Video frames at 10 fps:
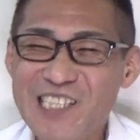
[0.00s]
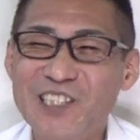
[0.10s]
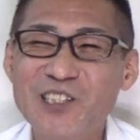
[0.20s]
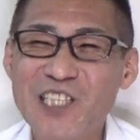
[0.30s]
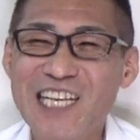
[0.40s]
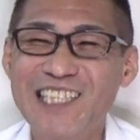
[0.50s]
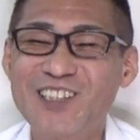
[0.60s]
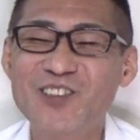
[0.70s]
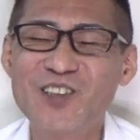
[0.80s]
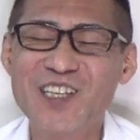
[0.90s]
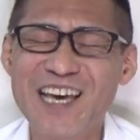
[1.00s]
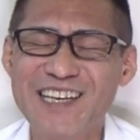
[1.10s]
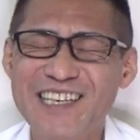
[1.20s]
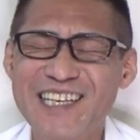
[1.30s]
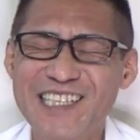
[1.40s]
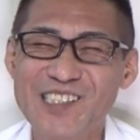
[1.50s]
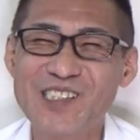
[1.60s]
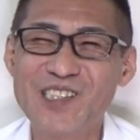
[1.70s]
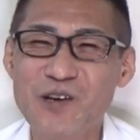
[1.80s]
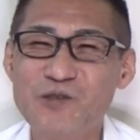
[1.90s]
女人の意見聞きす
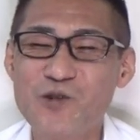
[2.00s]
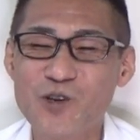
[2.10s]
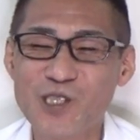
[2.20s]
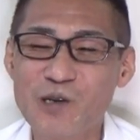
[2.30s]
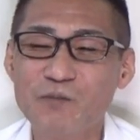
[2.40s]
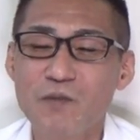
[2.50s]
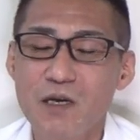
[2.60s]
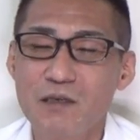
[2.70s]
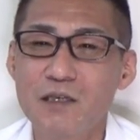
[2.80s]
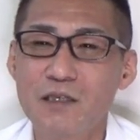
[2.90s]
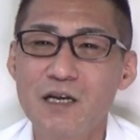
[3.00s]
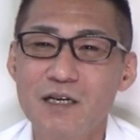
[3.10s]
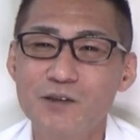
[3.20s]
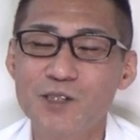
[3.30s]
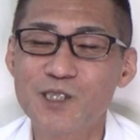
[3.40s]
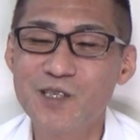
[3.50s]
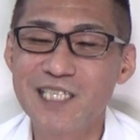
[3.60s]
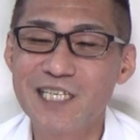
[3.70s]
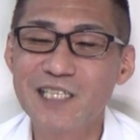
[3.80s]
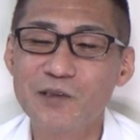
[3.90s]
ぎて右往左往リーダーの器
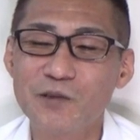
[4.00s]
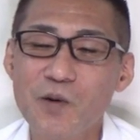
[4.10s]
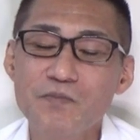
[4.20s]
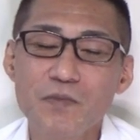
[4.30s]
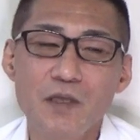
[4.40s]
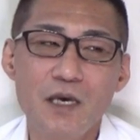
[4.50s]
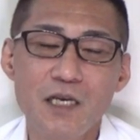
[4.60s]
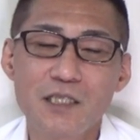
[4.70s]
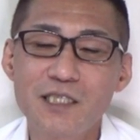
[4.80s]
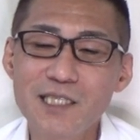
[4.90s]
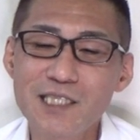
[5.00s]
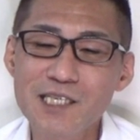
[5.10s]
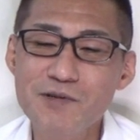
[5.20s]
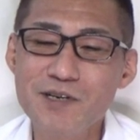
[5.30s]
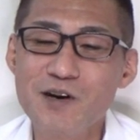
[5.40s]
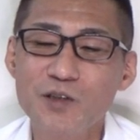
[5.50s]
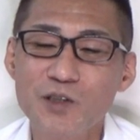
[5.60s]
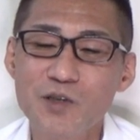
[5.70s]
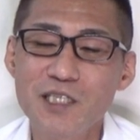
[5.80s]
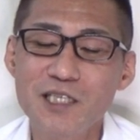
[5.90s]
じゃないってこと、えー、務を
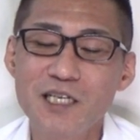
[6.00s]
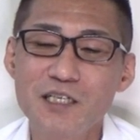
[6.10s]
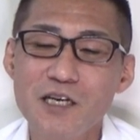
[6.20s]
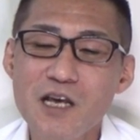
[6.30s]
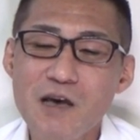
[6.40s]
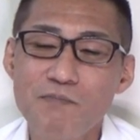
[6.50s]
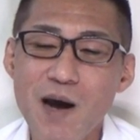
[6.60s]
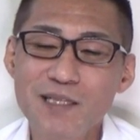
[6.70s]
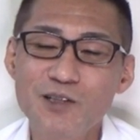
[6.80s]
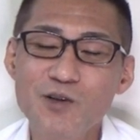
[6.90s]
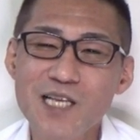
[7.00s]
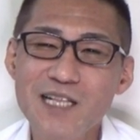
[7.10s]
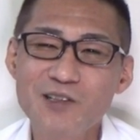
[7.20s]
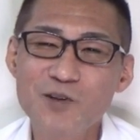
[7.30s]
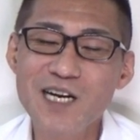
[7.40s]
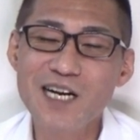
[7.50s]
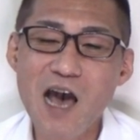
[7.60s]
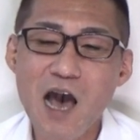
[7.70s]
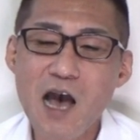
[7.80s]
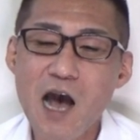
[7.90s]
取り仕切る番頭さんとこな
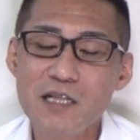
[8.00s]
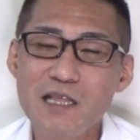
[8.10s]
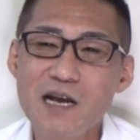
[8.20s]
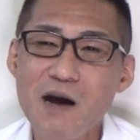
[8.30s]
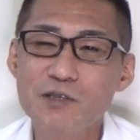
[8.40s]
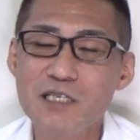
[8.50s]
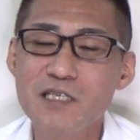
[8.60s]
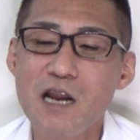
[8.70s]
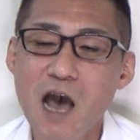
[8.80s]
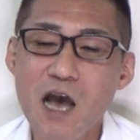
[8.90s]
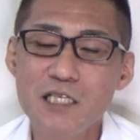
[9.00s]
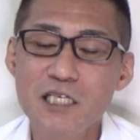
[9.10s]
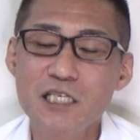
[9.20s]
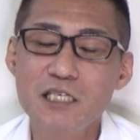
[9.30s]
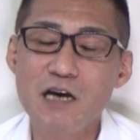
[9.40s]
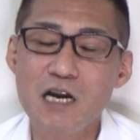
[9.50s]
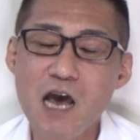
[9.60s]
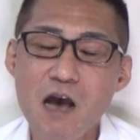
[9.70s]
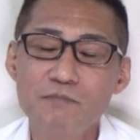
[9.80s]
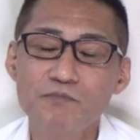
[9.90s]
ら合ってるかもしんねえな騎士や
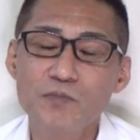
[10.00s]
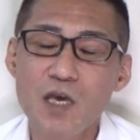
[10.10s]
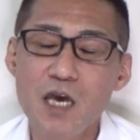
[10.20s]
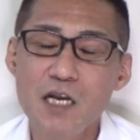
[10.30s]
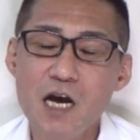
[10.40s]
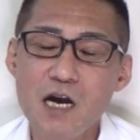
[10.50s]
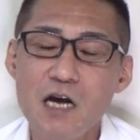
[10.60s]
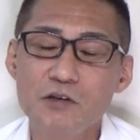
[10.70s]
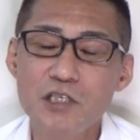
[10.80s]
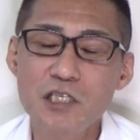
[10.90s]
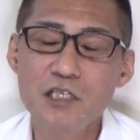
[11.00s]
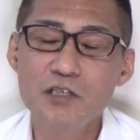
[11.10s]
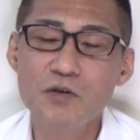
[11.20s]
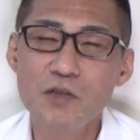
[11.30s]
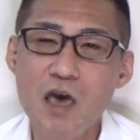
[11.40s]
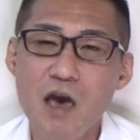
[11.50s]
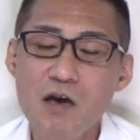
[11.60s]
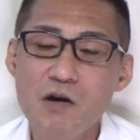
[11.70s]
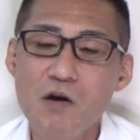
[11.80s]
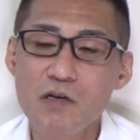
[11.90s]
な、えー、なんかあの慎重で
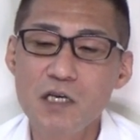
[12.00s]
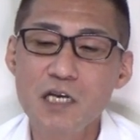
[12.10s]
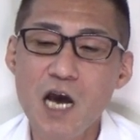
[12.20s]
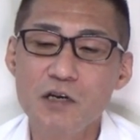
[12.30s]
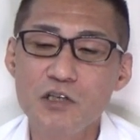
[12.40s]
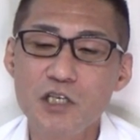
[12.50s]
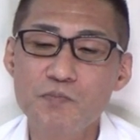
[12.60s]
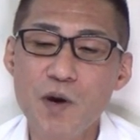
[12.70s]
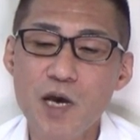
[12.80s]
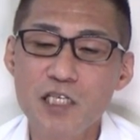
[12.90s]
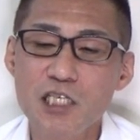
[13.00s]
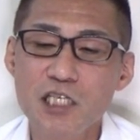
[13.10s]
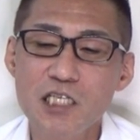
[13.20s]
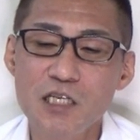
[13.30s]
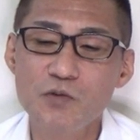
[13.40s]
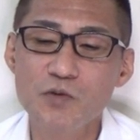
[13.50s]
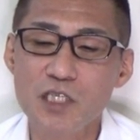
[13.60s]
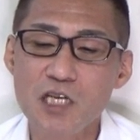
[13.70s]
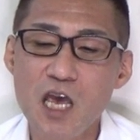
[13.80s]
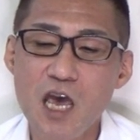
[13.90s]
おっきなあの失敗しなさそうだ
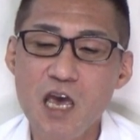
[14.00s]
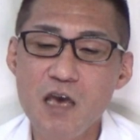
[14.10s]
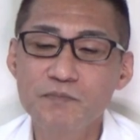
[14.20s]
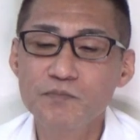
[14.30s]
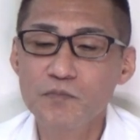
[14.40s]
しね、